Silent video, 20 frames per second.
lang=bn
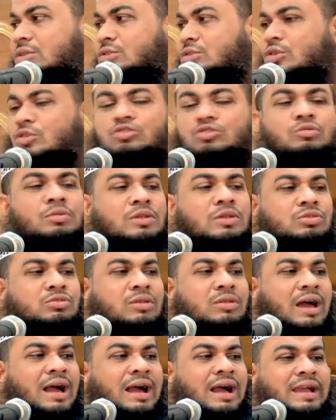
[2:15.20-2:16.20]
তো
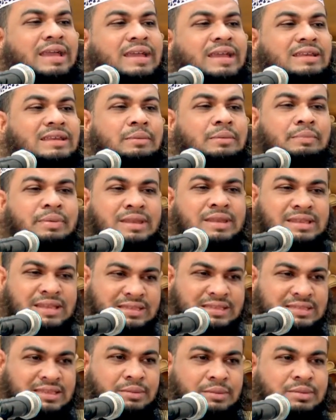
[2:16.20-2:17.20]
সুবাস্তুর আগে একটা ব্রিজ
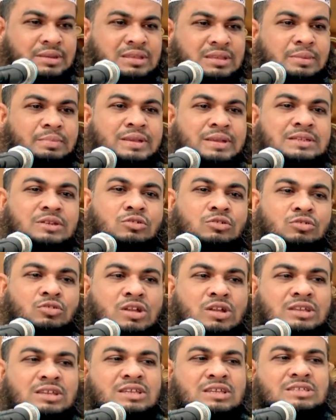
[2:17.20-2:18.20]
আছে ব্রিজের পাশে
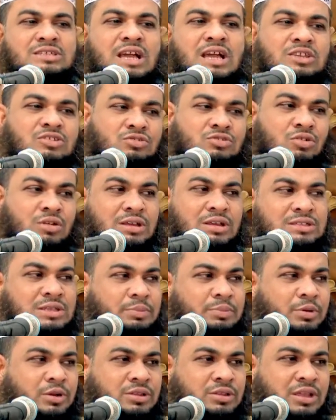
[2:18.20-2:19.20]
কয়েকটা চা স্টল
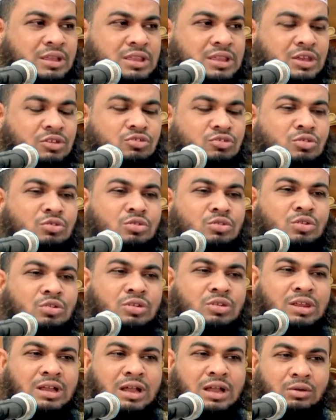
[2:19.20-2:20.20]
আছে পর্দা দিয়ে সুন্দর
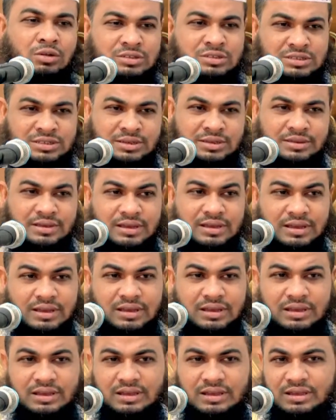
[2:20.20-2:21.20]
করে খাওয়াচ্ছে
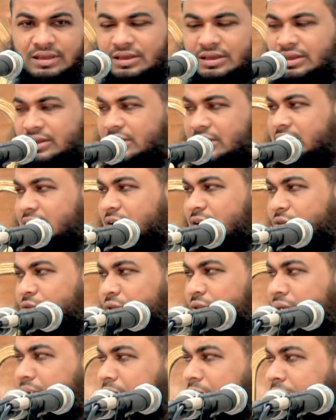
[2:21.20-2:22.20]

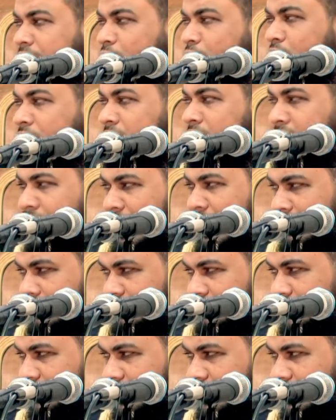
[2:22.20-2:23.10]
তো এমনি উকি দিলাম